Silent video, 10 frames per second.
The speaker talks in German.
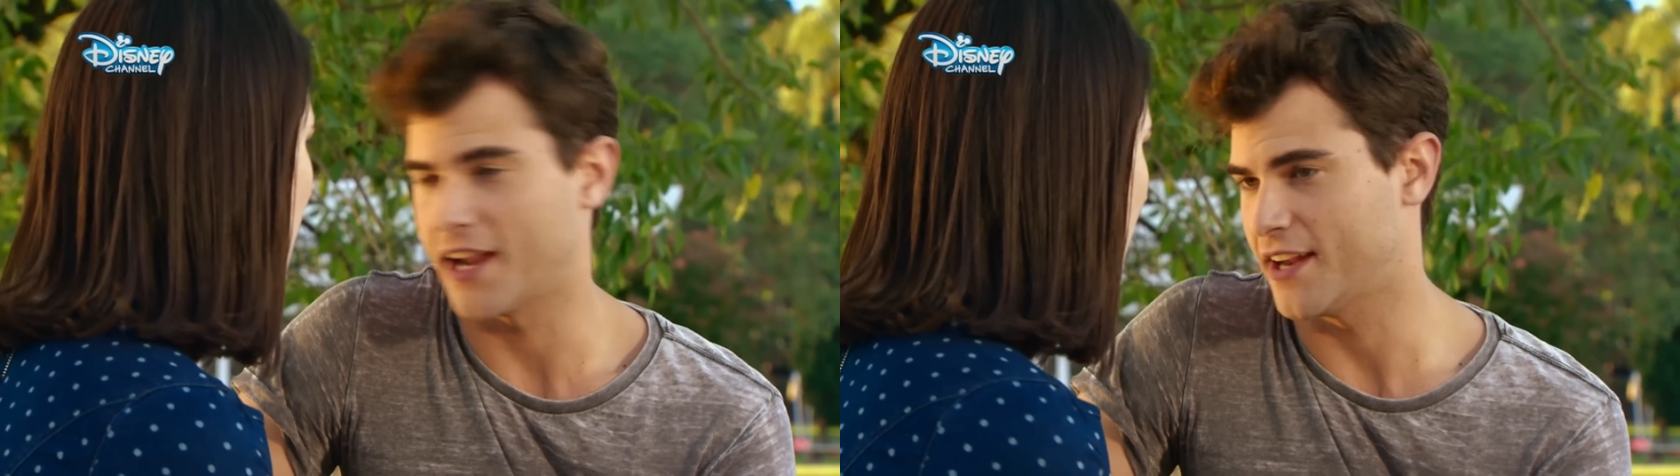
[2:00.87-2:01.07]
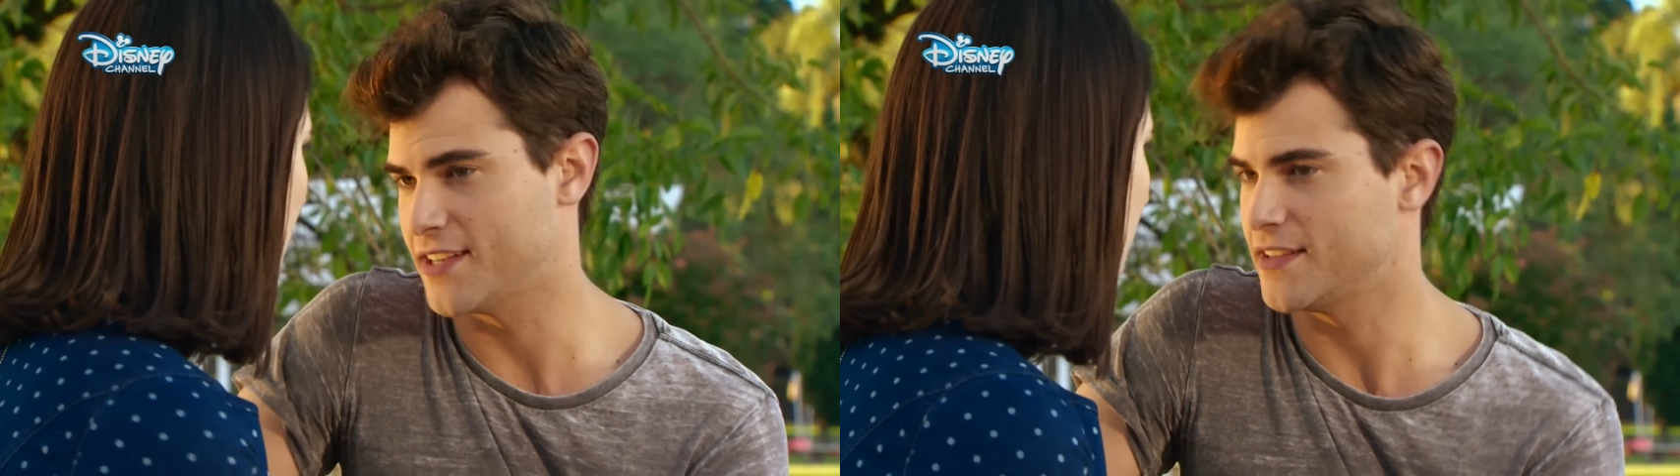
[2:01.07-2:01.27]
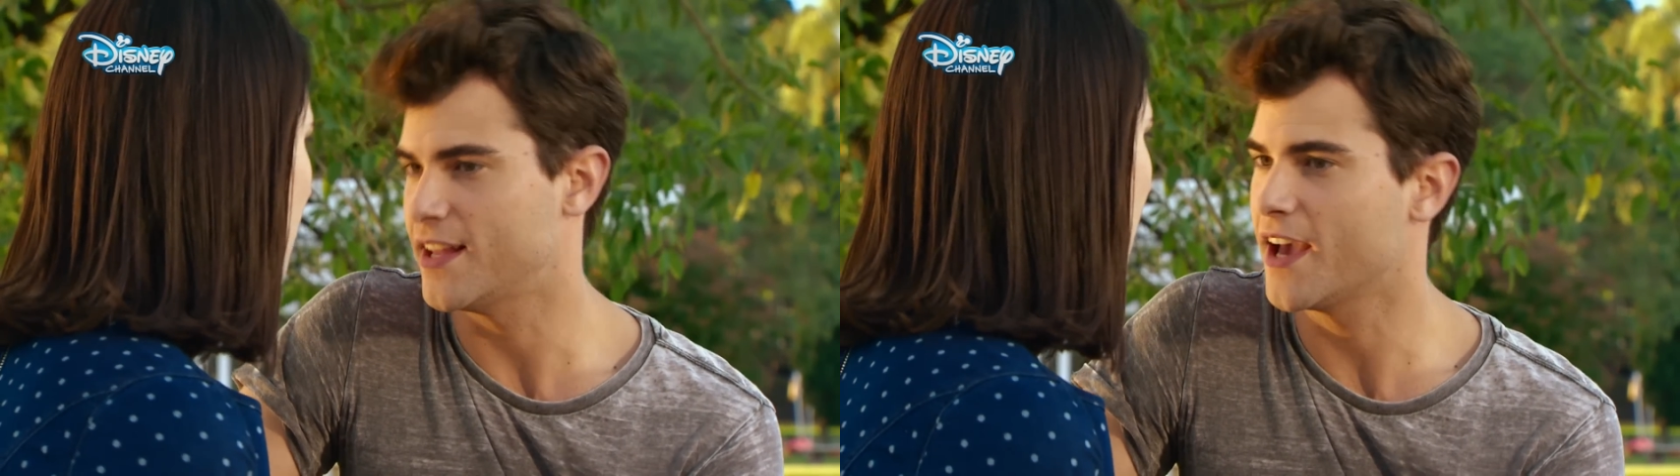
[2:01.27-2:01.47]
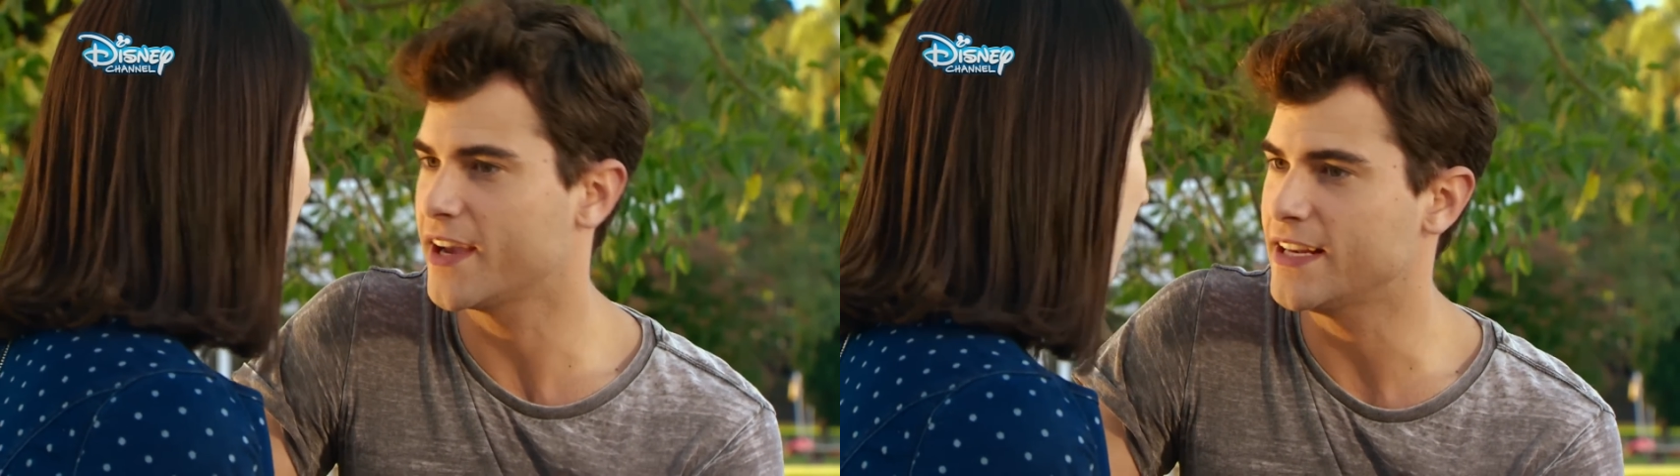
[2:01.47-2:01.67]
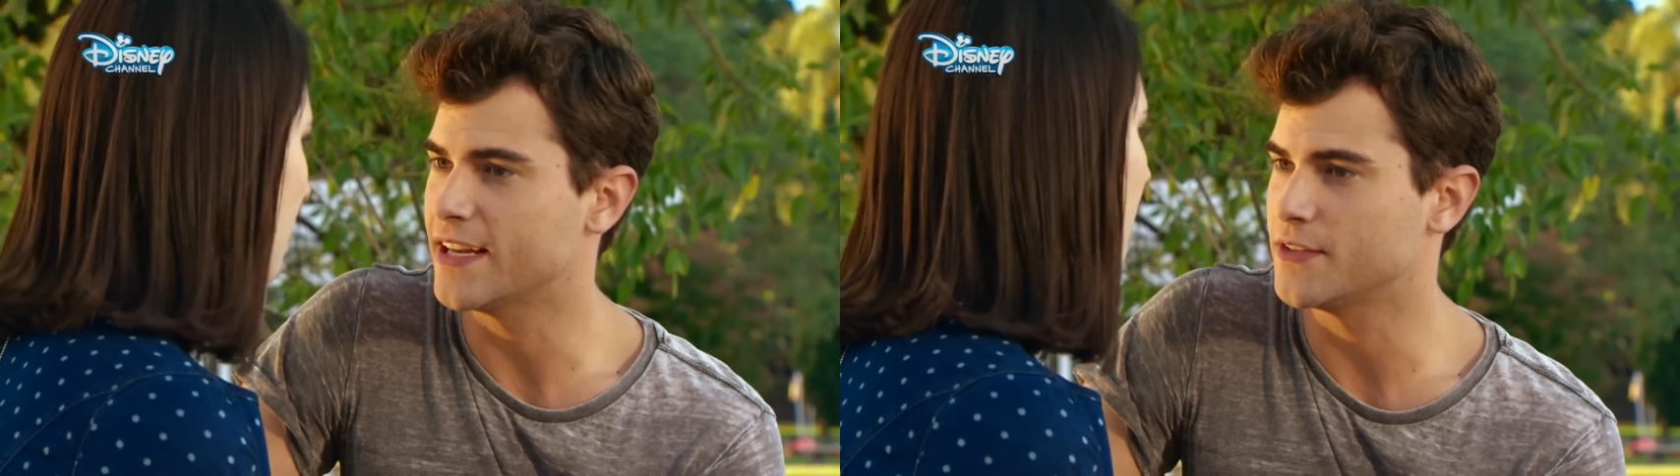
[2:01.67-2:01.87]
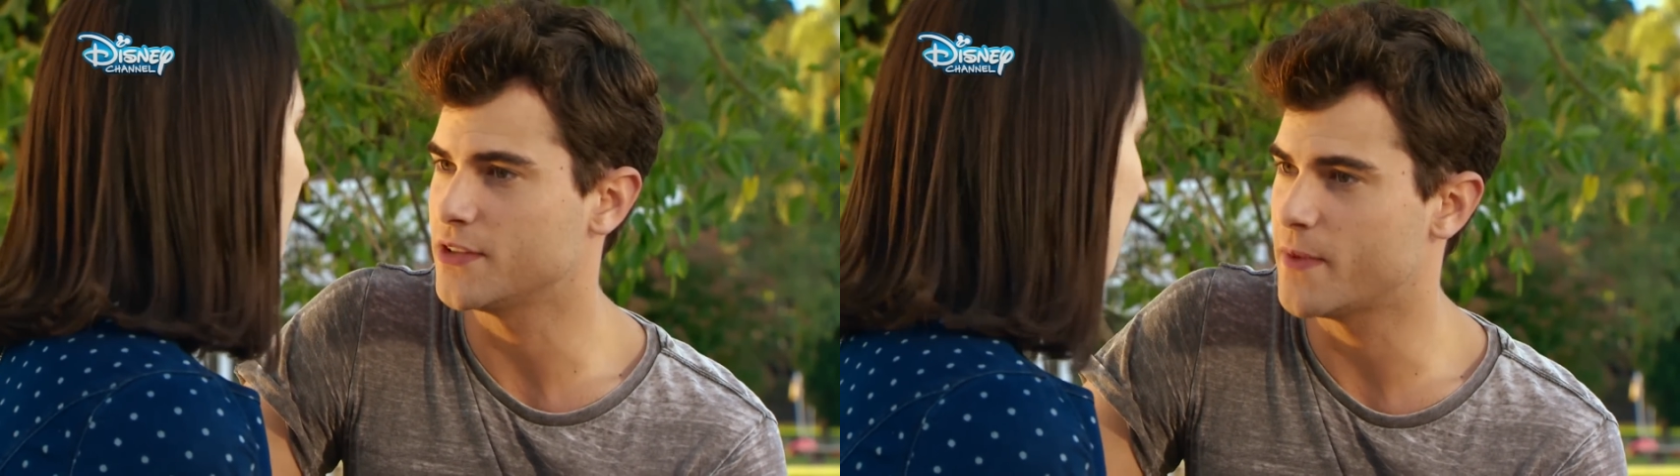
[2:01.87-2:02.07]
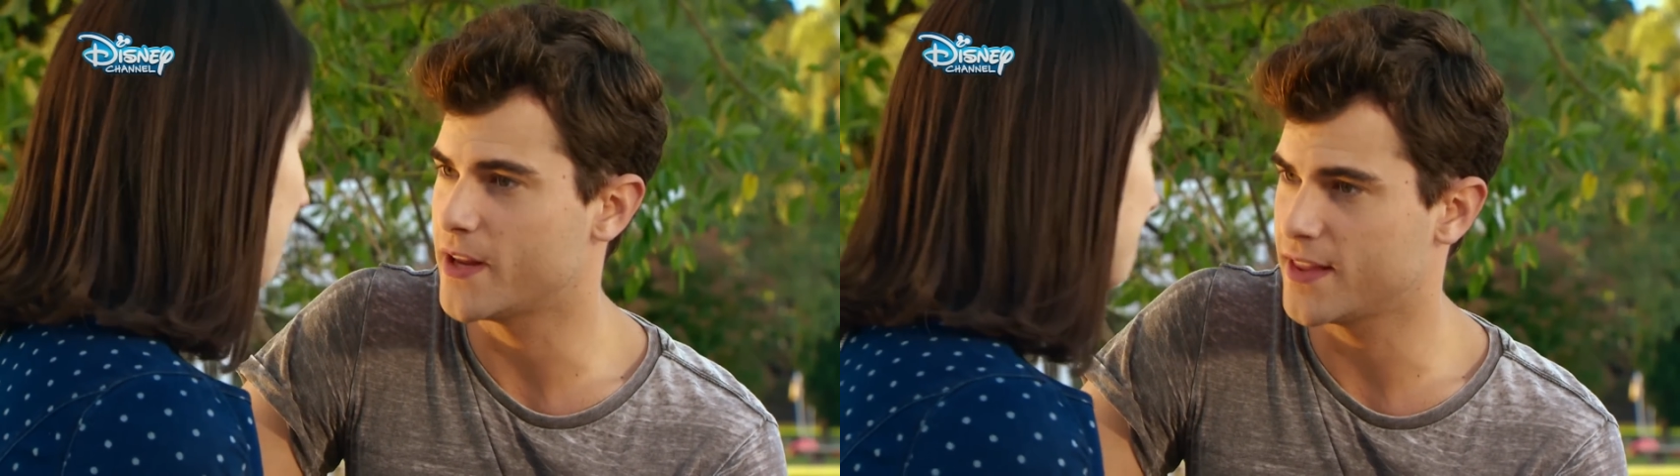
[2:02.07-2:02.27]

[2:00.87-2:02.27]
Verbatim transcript: ihr alle von der Tour zurückkommt,